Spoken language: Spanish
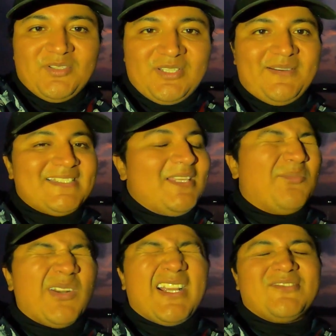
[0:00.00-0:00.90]
amigos, a ver si
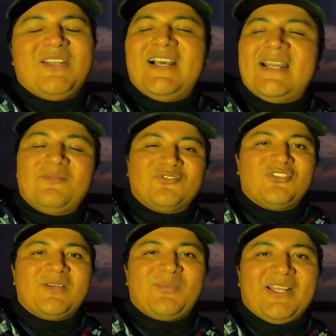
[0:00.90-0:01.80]
de pura casualidad
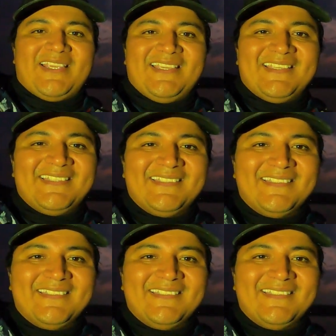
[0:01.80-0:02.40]
agarramos otra por aquí.